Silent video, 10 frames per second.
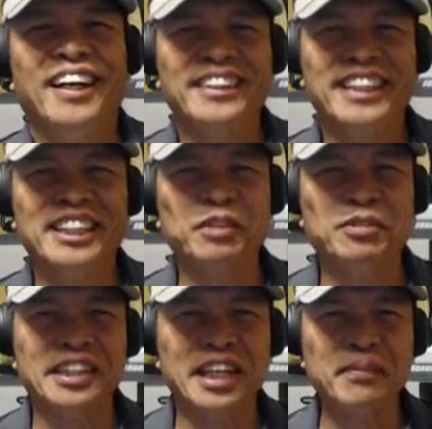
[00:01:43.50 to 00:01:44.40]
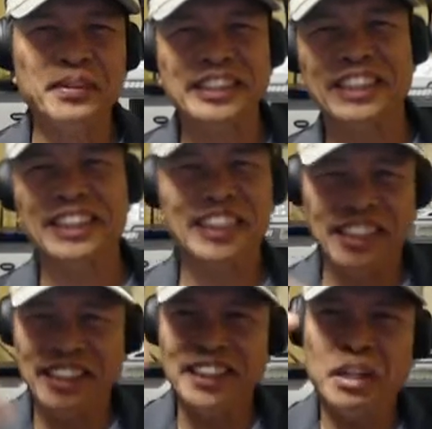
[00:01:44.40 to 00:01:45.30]
aking subscribers at
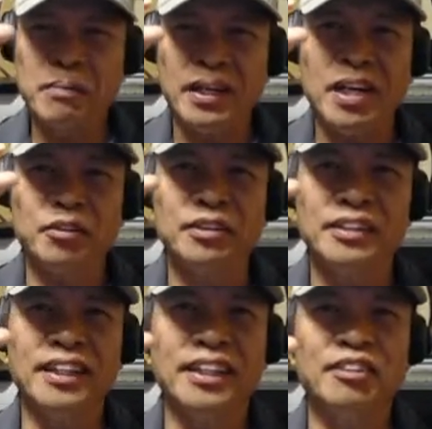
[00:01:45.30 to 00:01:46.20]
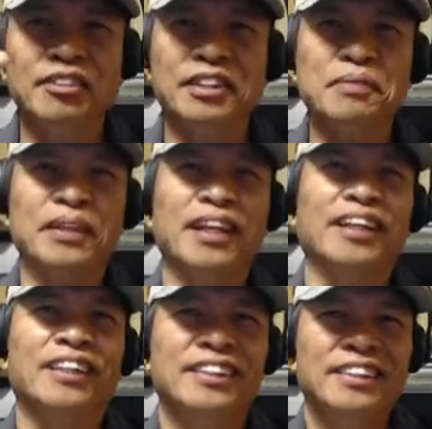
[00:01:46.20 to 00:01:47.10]
napakakunting-kunti pa
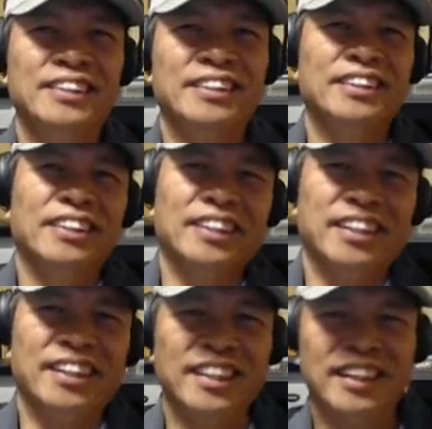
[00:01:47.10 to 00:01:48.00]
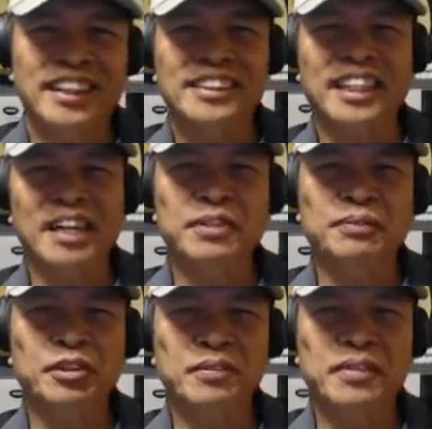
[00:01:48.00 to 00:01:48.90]
lang. Uh, salamat
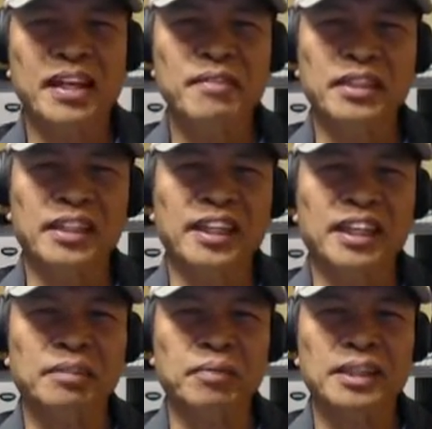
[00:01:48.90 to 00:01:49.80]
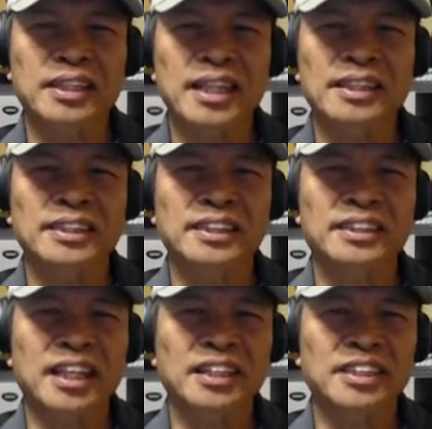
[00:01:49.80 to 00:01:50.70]
po ng marami. God bless us.
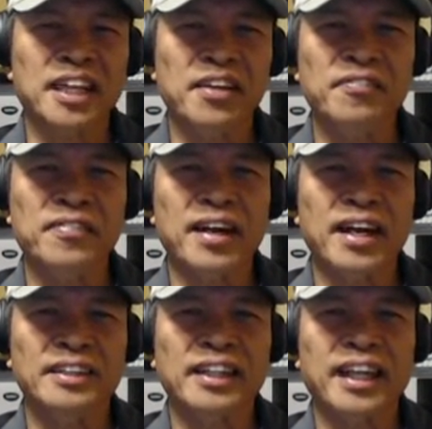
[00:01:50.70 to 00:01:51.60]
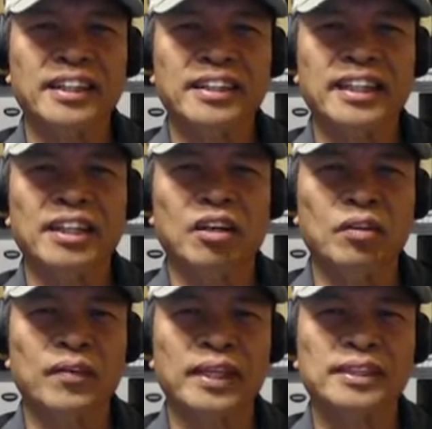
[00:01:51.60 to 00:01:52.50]
Stay safe and healthy
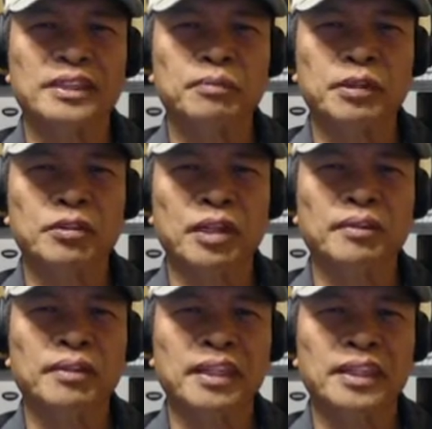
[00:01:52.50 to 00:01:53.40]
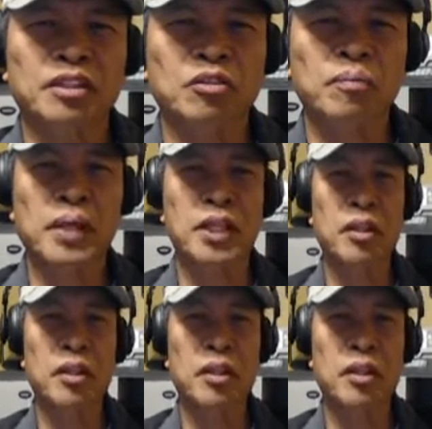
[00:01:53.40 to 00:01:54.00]
always. Panoorin natin yung video.